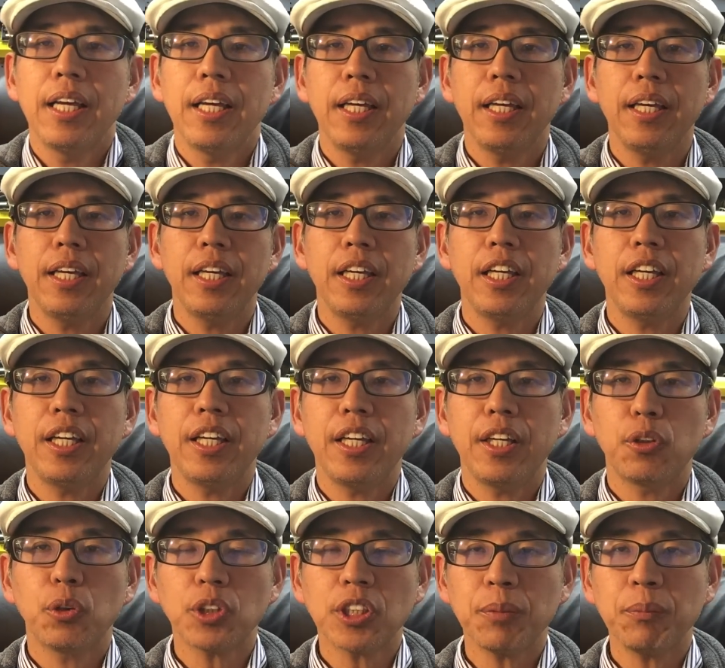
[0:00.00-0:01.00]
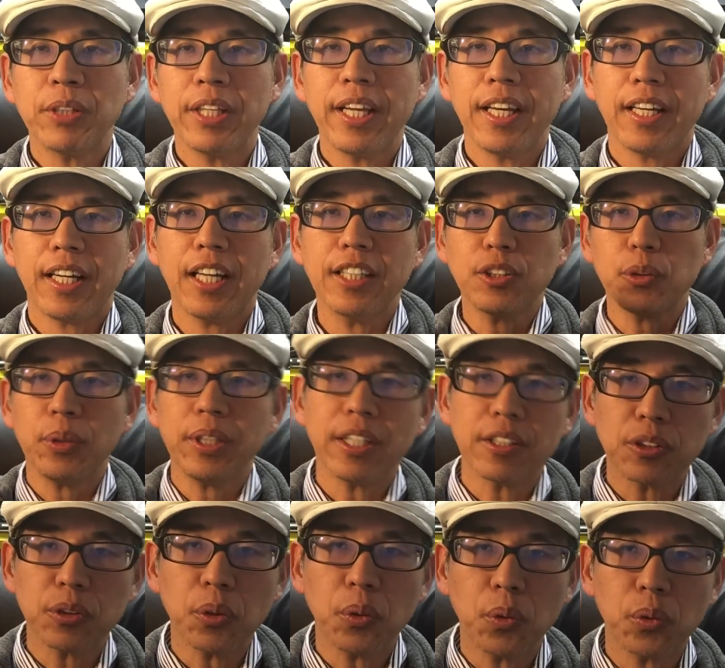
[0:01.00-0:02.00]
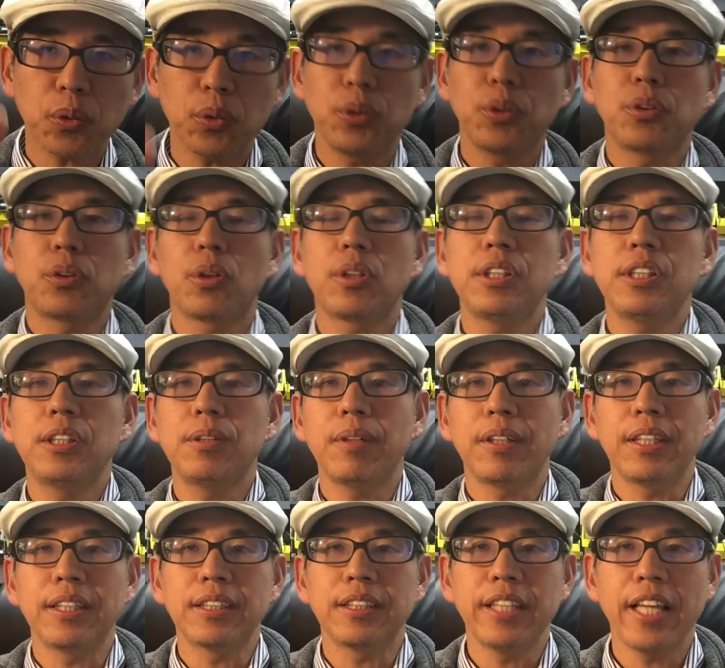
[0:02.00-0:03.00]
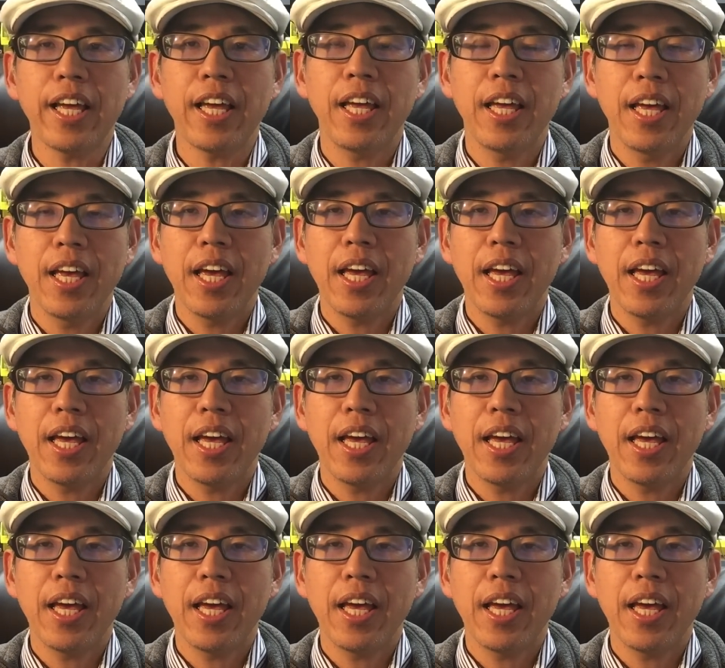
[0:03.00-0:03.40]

えー、どうしてもね改造やるぞという時にはですね、